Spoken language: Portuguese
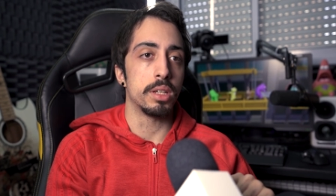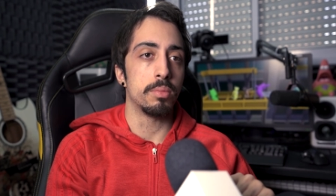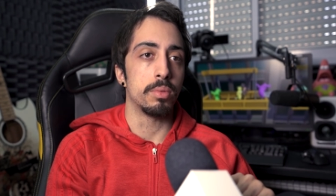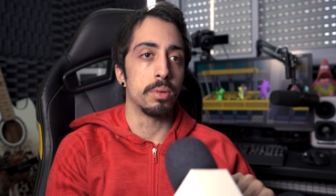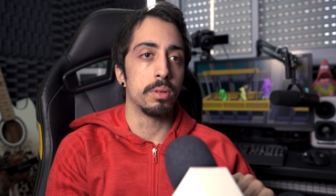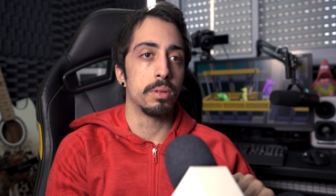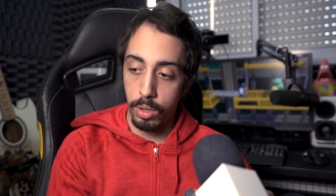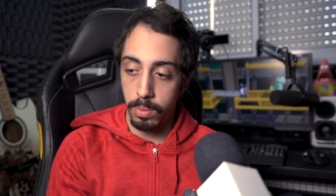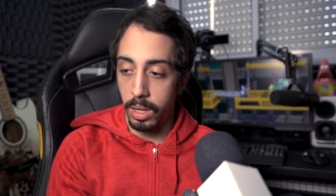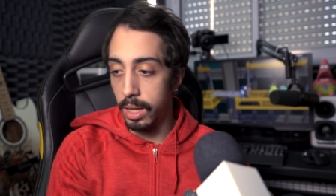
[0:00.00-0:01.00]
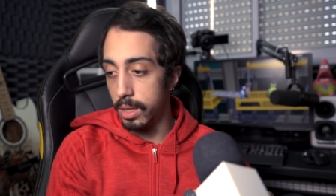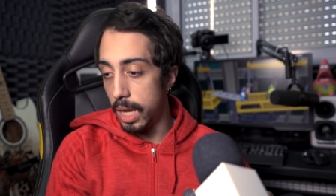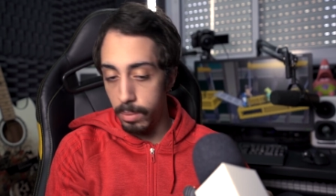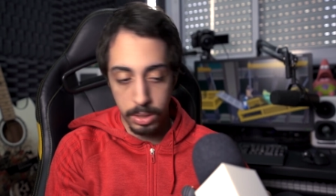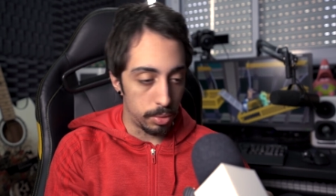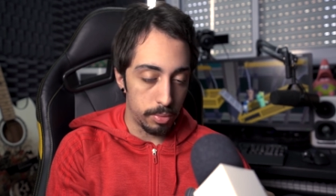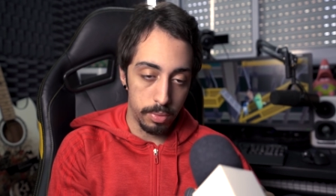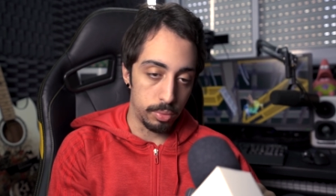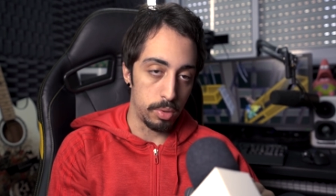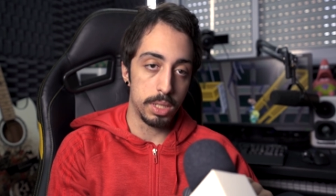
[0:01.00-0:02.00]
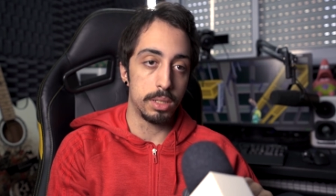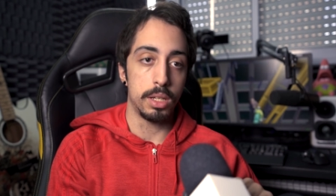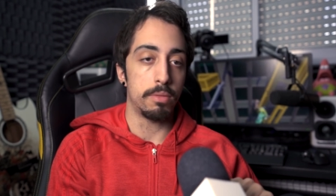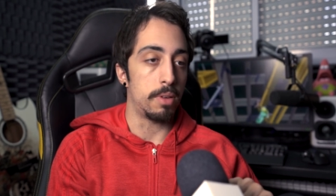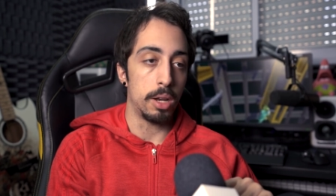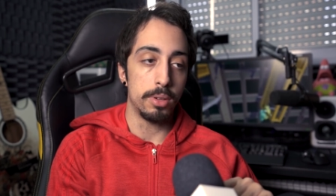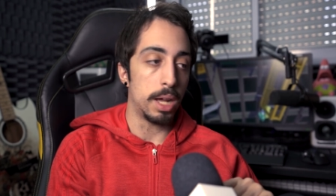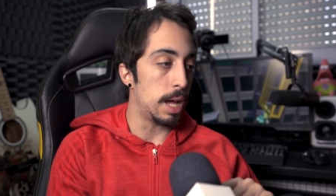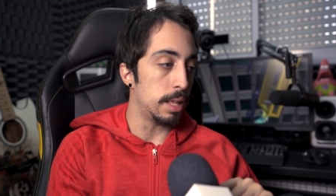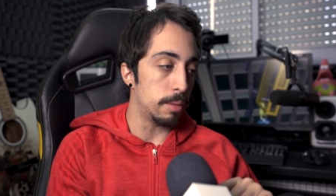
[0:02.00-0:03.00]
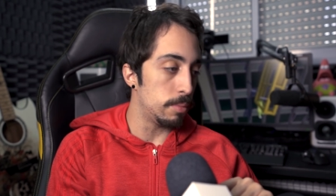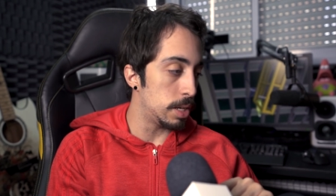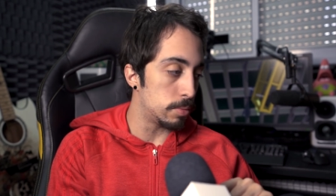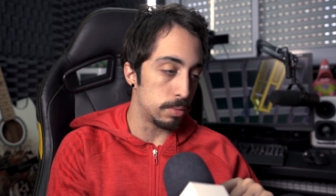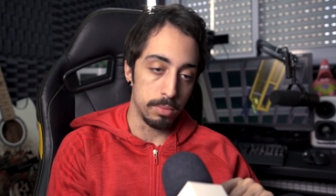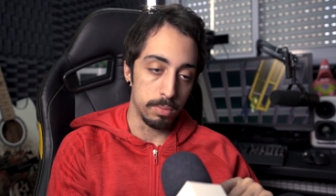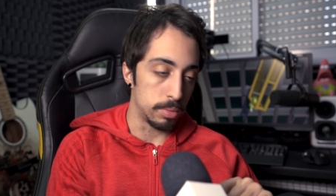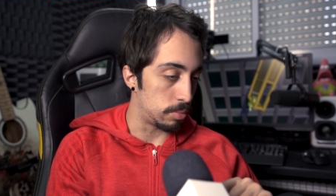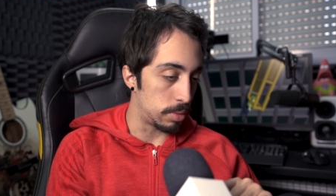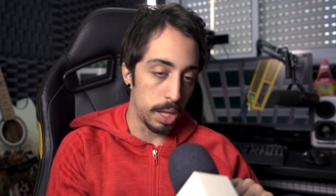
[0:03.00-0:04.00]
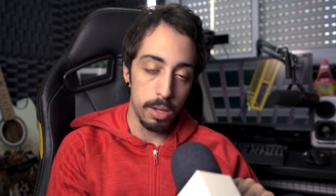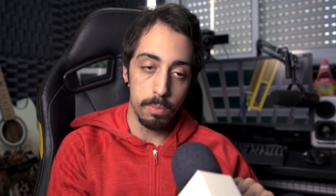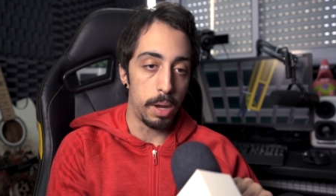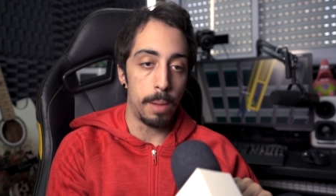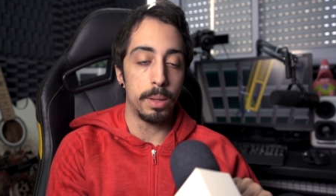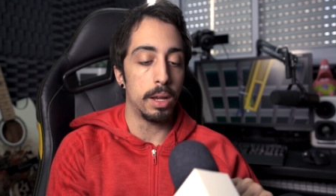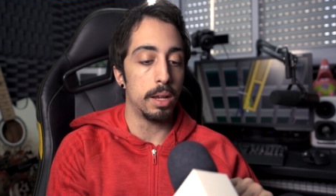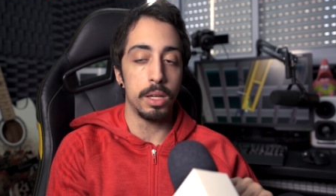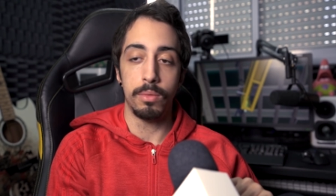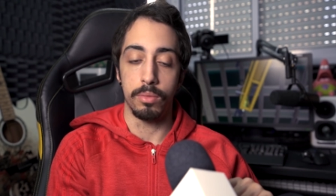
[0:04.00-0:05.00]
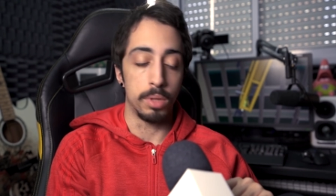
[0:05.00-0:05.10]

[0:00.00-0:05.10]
Podia estar tá falando uma coisa para agradar, mas eu sou assim, eu falo na lata mesmo, não, não tenho papa na língua.